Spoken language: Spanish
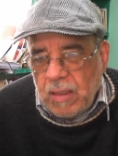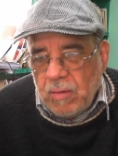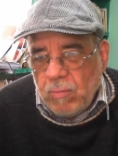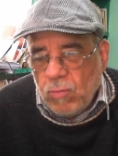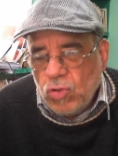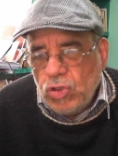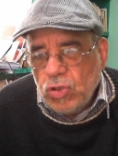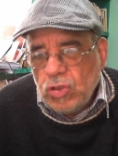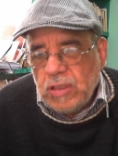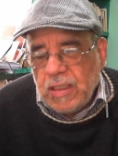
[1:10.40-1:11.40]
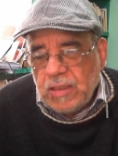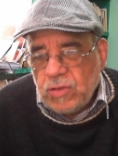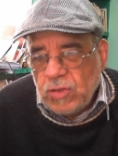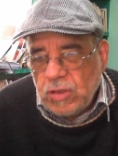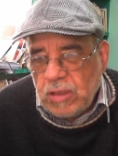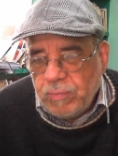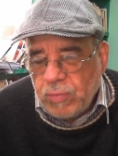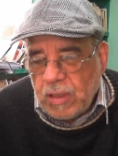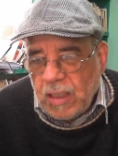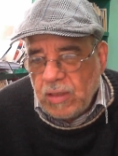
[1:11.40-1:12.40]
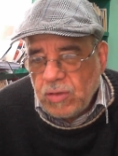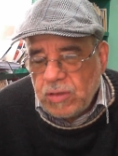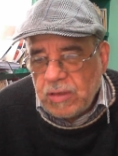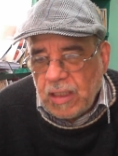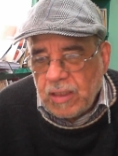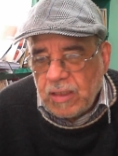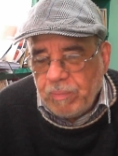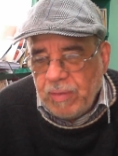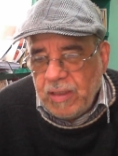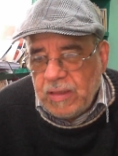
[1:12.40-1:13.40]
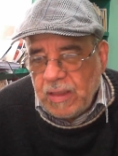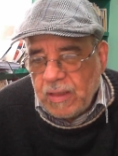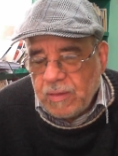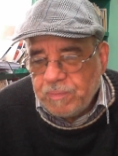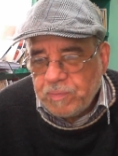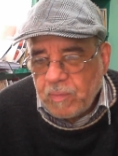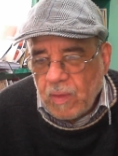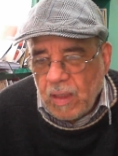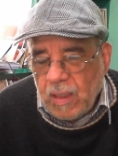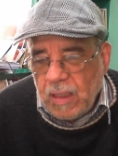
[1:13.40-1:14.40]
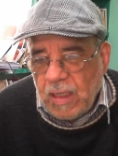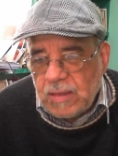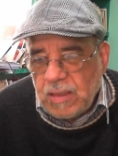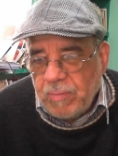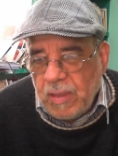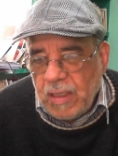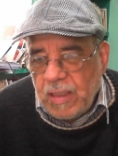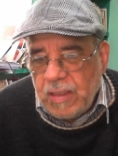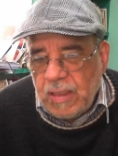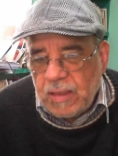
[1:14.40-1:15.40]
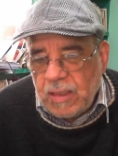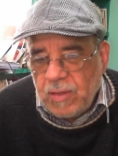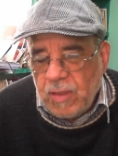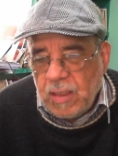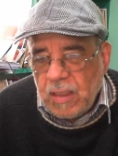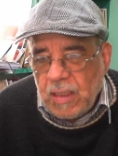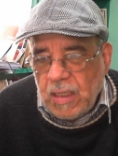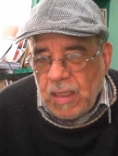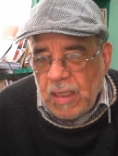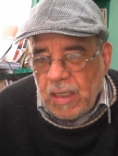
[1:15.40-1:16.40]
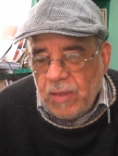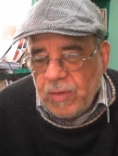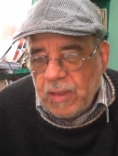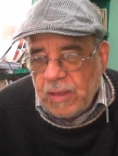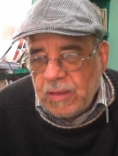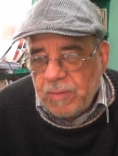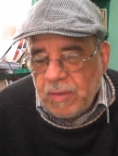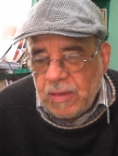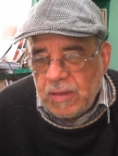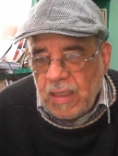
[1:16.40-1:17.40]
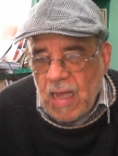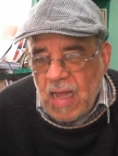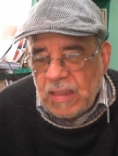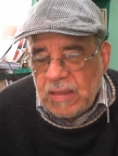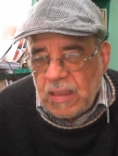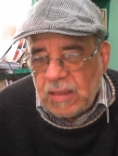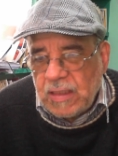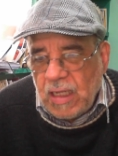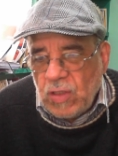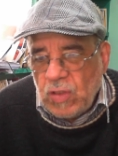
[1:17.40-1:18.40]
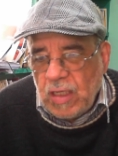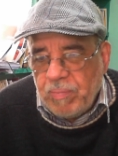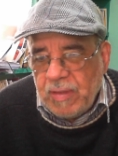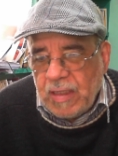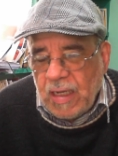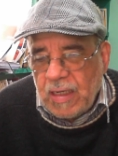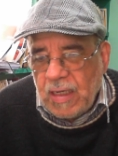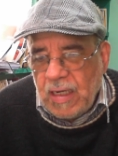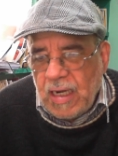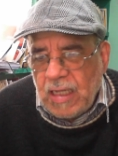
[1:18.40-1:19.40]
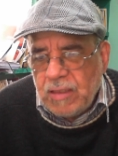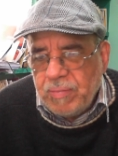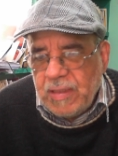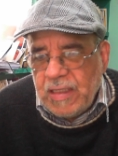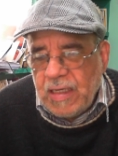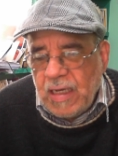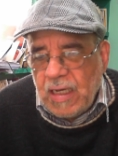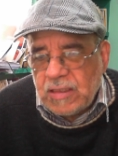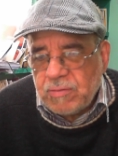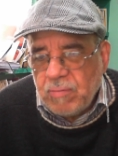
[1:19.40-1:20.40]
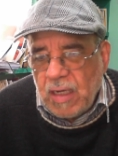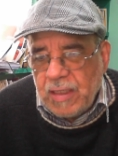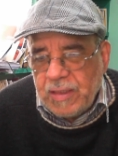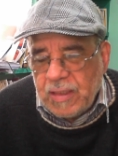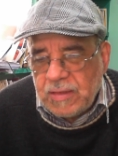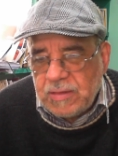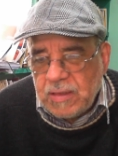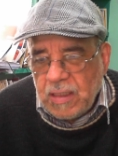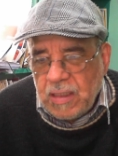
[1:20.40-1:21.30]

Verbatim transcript: Muchos de esos diputados que repiten en la Asamblea Legislativa evidentemente han tratado de aplicar las viejas mañas